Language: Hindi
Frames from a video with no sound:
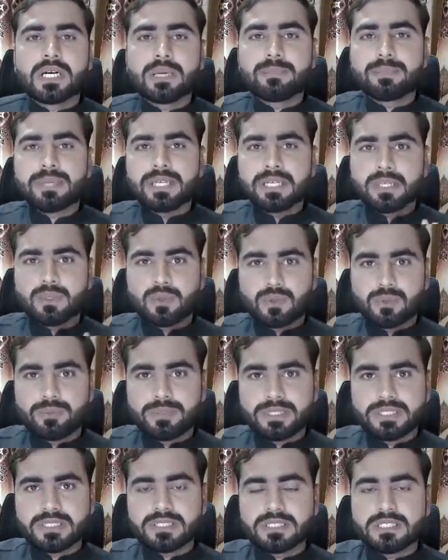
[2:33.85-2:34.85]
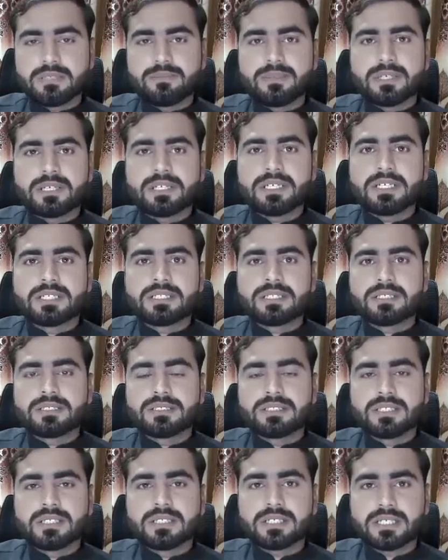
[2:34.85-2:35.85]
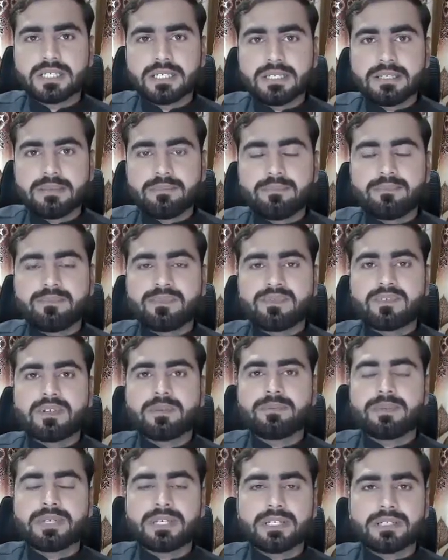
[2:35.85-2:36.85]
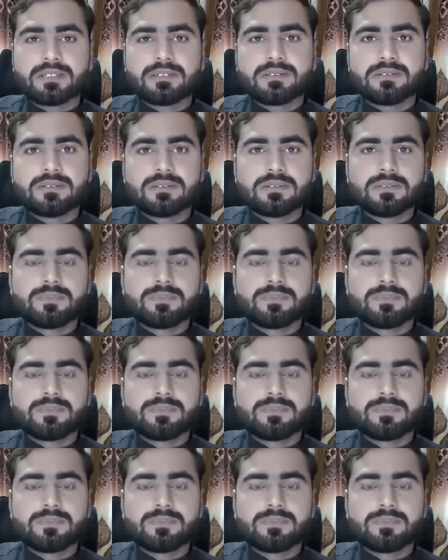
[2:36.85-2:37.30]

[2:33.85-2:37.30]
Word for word: आपने कॉमेंट्स टेबल के अंदर जाके वहाँ पर एक